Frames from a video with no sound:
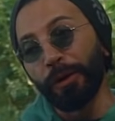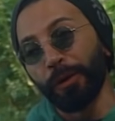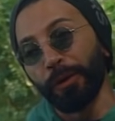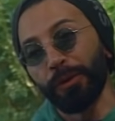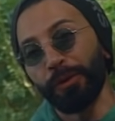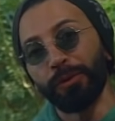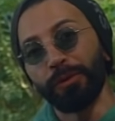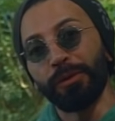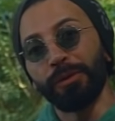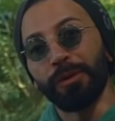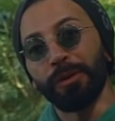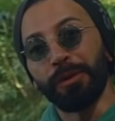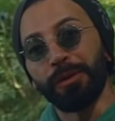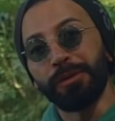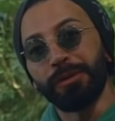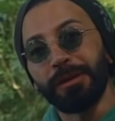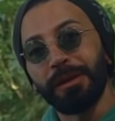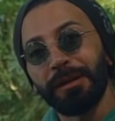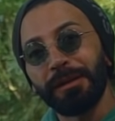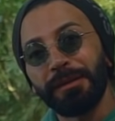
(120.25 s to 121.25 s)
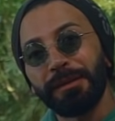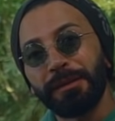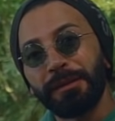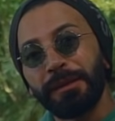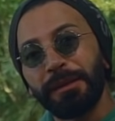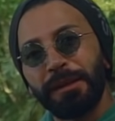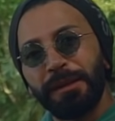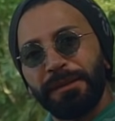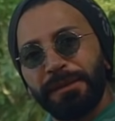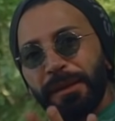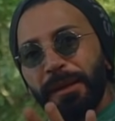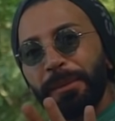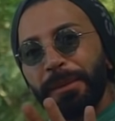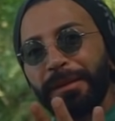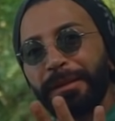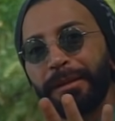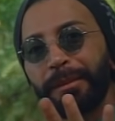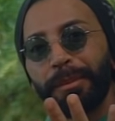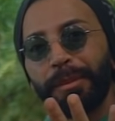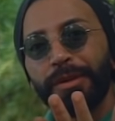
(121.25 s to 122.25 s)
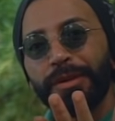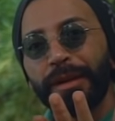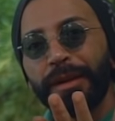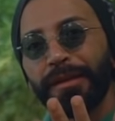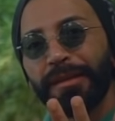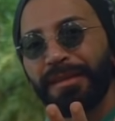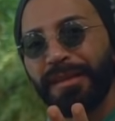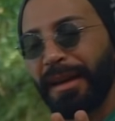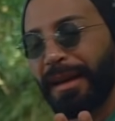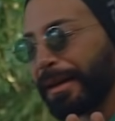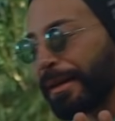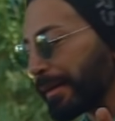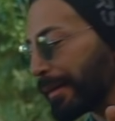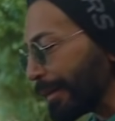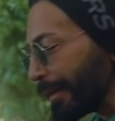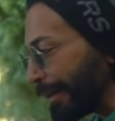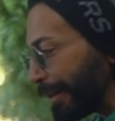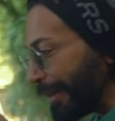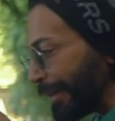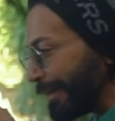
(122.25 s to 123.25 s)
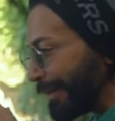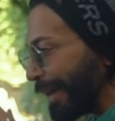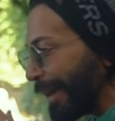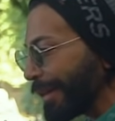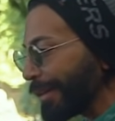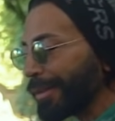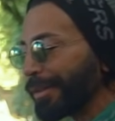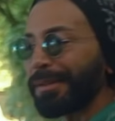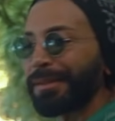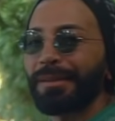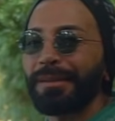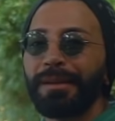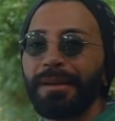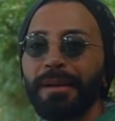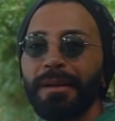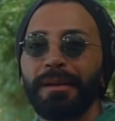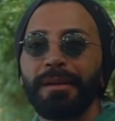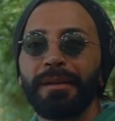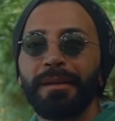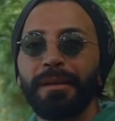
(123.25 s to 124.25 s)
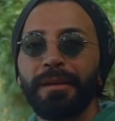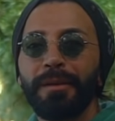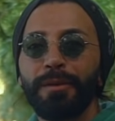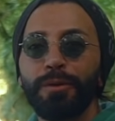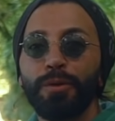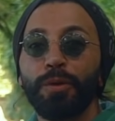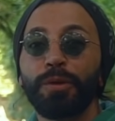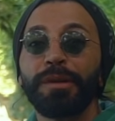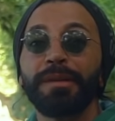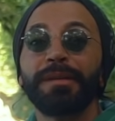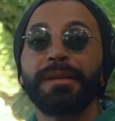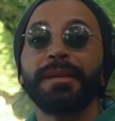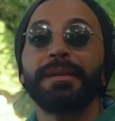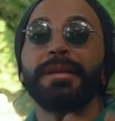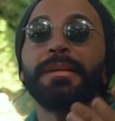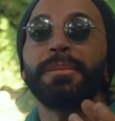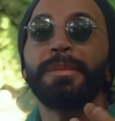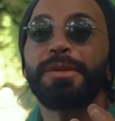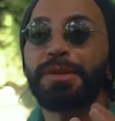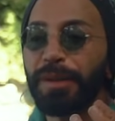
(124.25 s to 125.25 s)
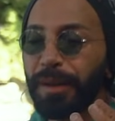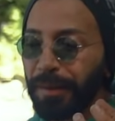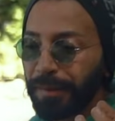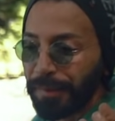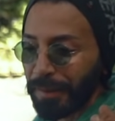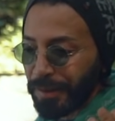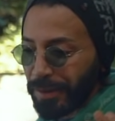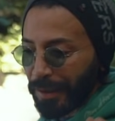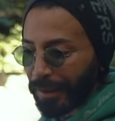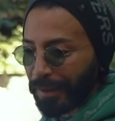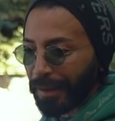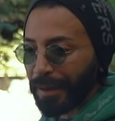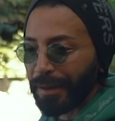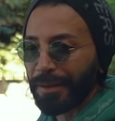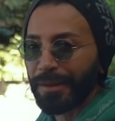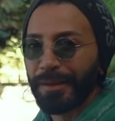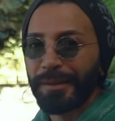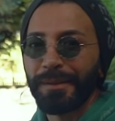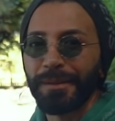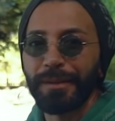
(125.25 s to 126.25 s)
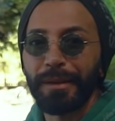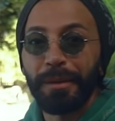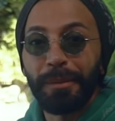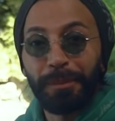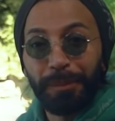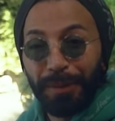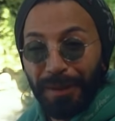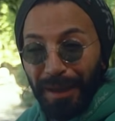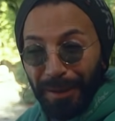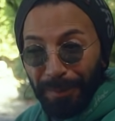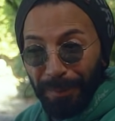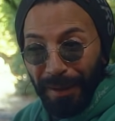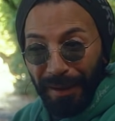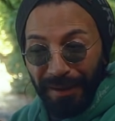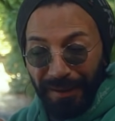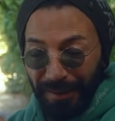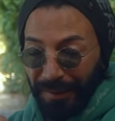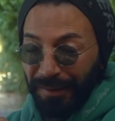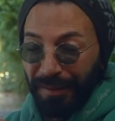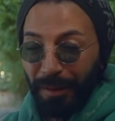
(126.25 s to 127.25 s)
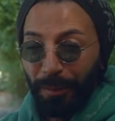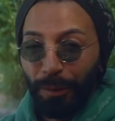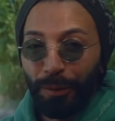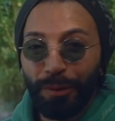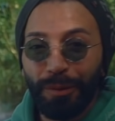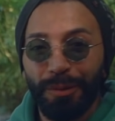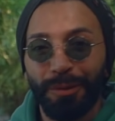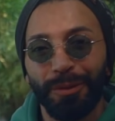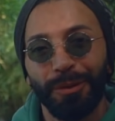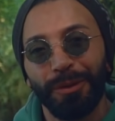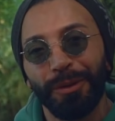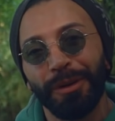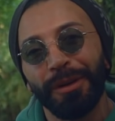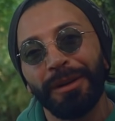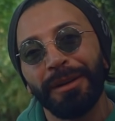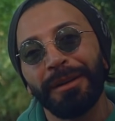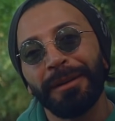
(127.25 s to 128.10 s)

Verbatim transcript: yolcu, yolcularsın. İstemediğin bir şeyse itercesine, çok istediğin bir şeyse çekercesine. Bırakmak istemiyorsun çünkü.